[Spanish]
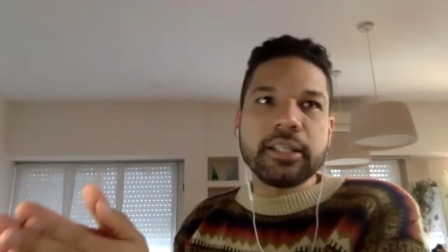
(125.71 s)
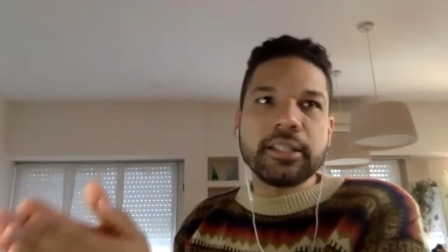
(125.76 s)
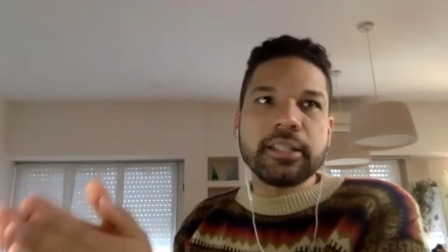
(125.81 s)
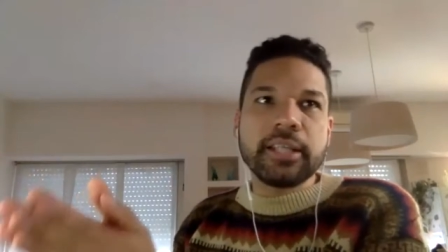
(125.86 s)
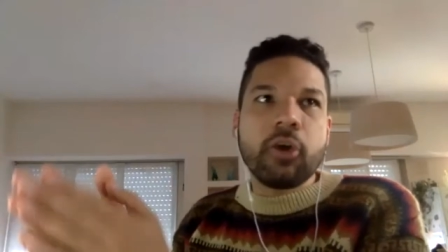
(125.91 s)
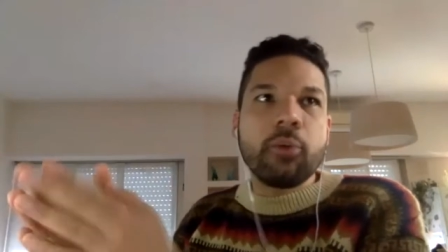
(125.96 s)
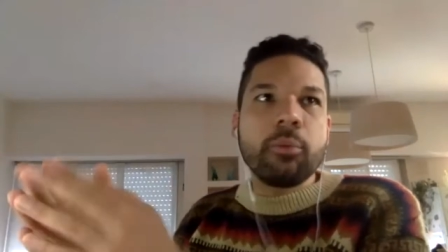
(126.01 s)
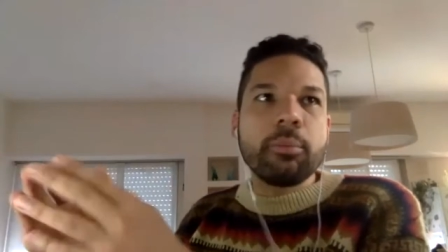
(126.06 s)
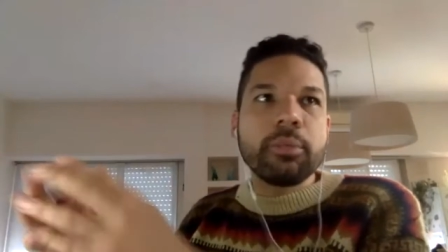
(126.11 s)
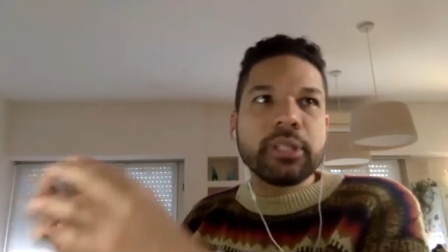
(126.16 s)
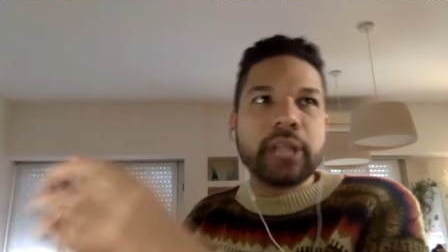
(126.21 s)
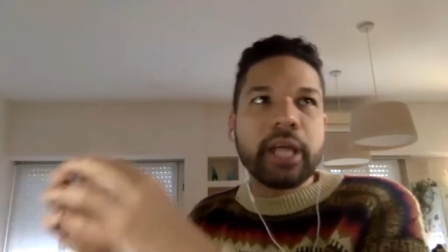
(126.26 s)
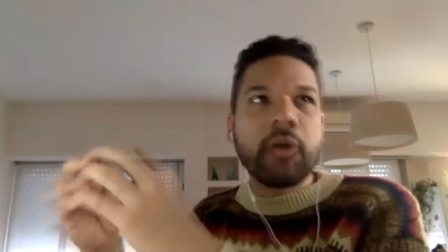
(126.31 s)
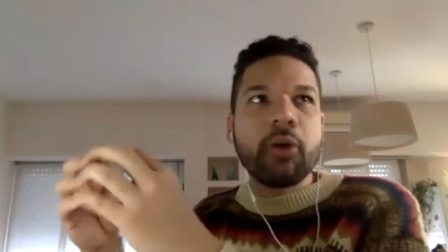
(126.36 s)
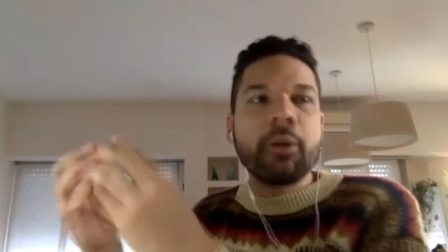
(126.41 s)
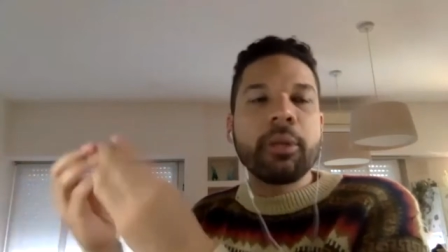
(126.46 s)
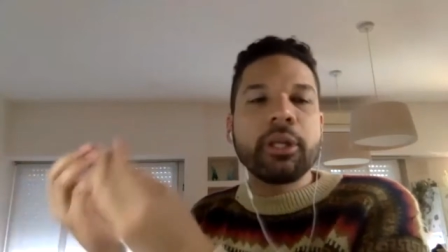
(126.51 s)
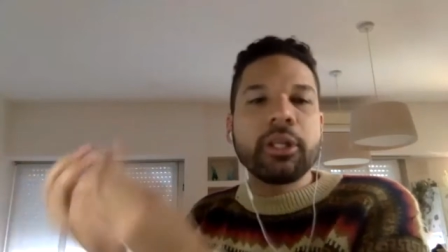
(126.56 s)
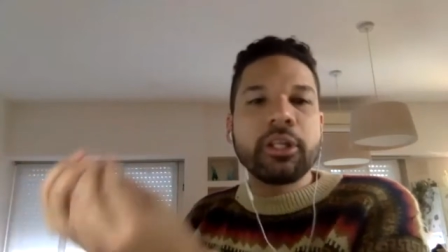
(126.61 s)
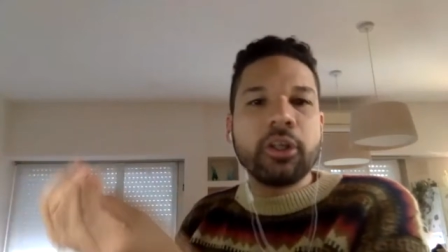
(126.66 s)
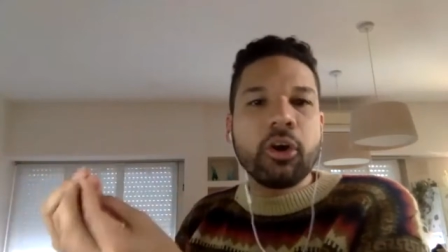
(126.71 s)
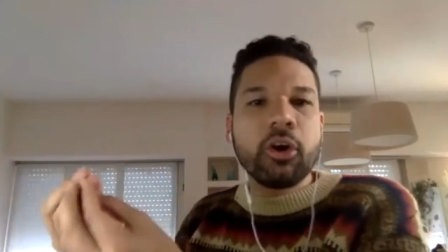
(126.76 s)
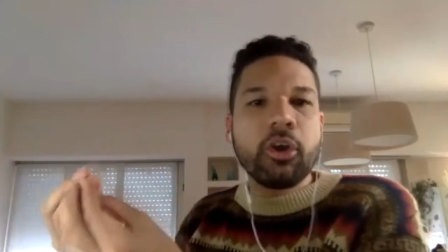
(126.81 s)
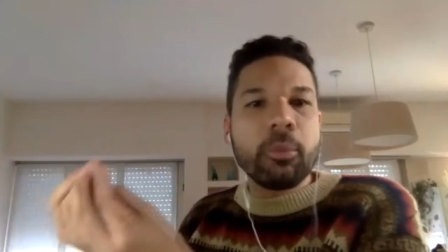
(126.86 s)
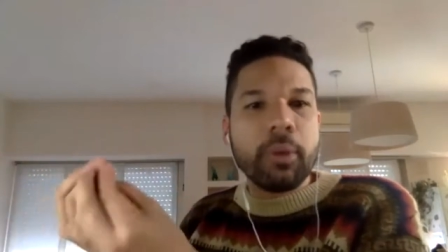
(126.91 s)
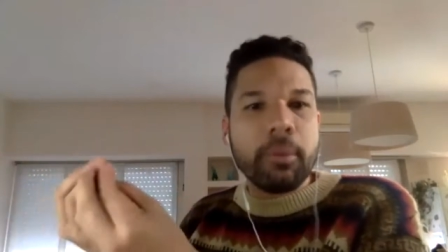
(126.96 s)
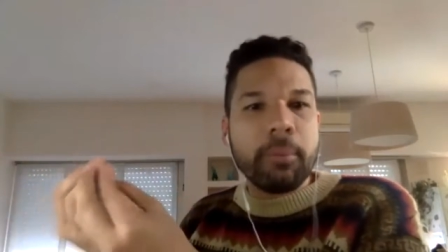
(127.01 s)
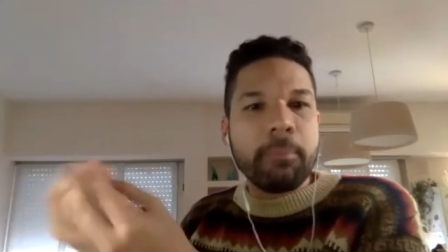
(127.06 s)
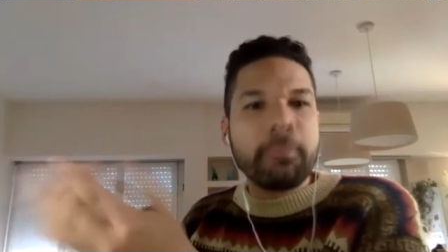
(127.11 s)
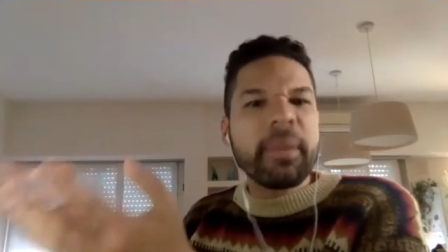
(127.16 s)
se ha convertido
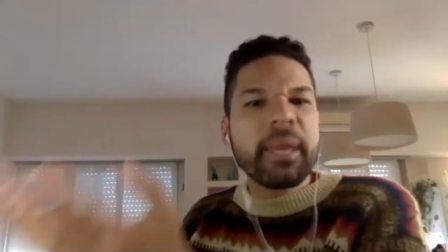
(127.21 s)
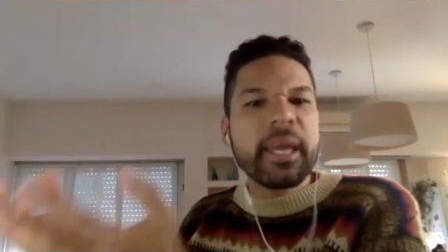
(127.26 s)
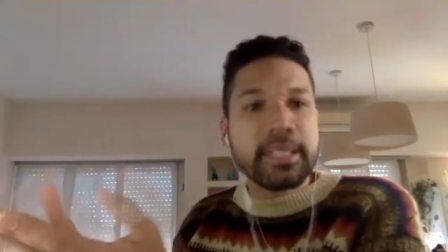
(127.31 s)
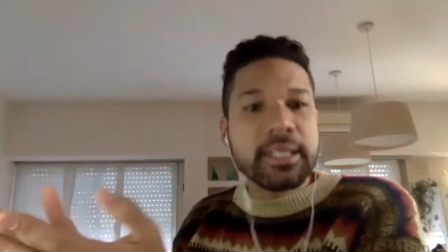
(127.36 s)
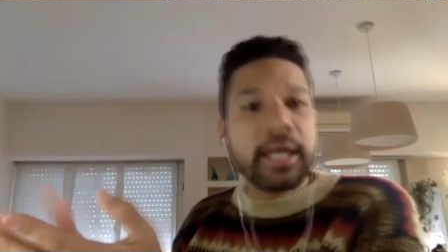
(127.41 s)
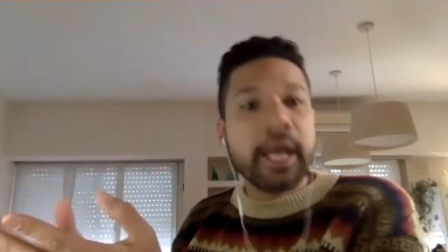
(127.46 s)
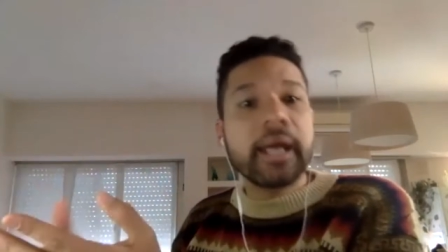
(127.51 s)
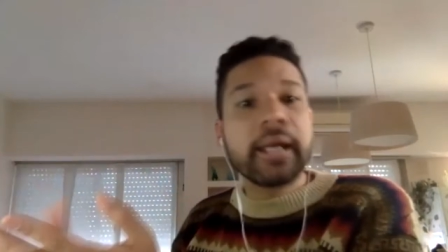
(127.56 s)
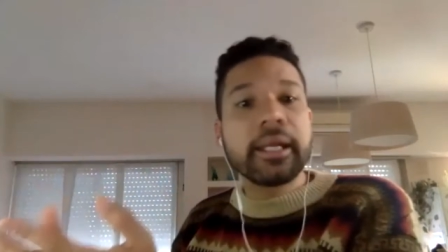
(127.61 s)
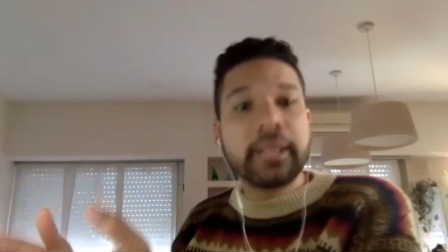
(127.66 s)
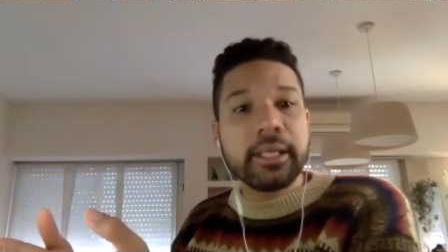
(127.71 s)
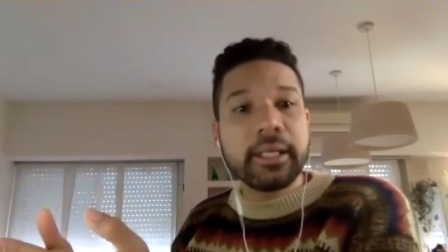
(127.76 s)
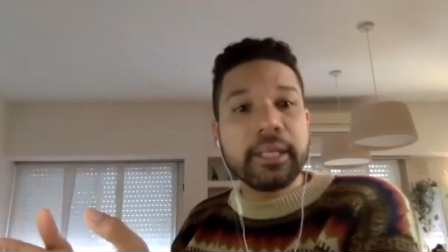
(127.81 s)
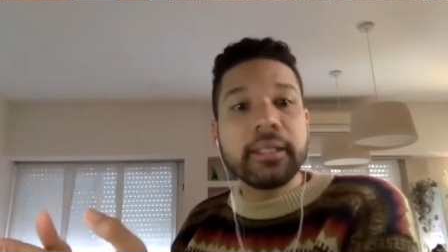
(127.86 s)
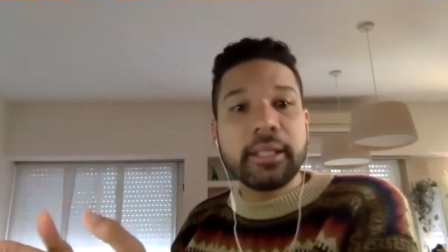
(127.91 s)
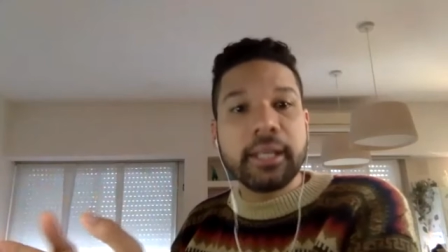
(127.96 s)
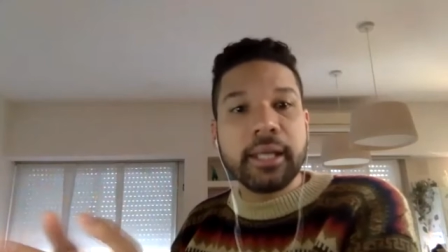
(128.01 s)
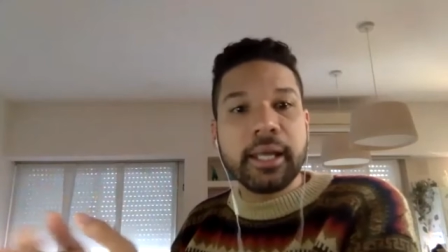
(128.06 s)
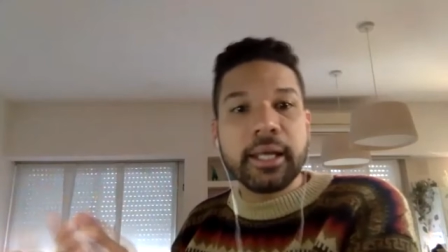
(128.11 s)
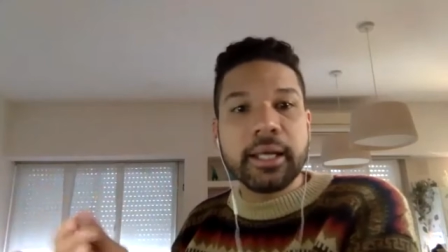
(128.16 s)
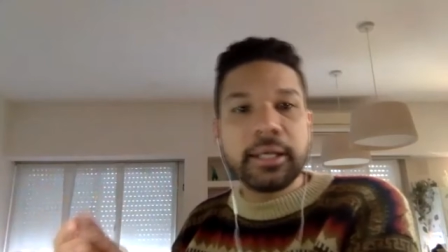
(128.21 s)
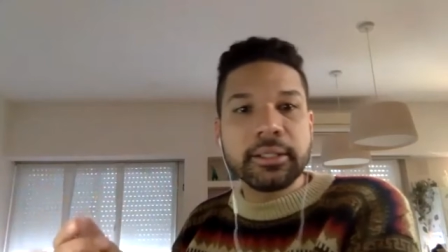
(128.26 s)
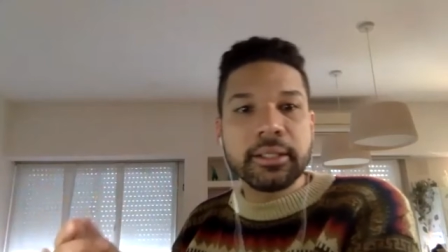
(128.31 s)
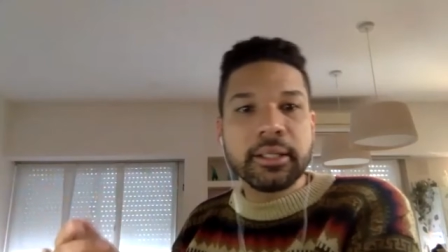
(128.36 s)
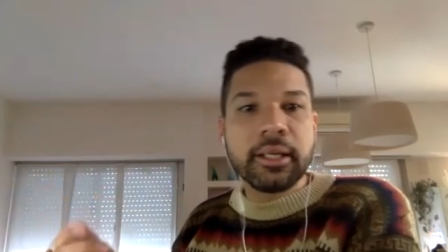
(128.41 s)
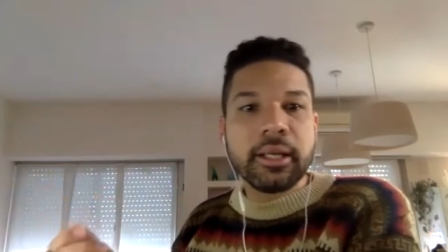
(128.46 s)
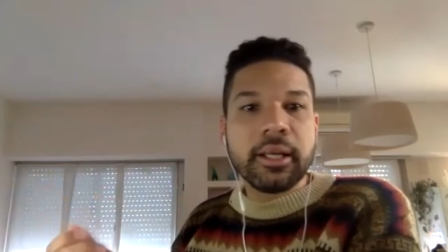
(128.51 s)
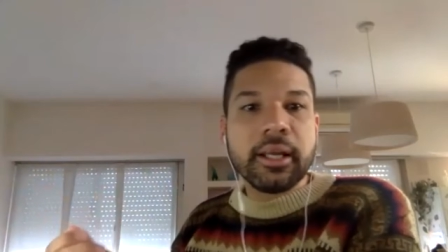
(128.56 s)
como en piezas artísticas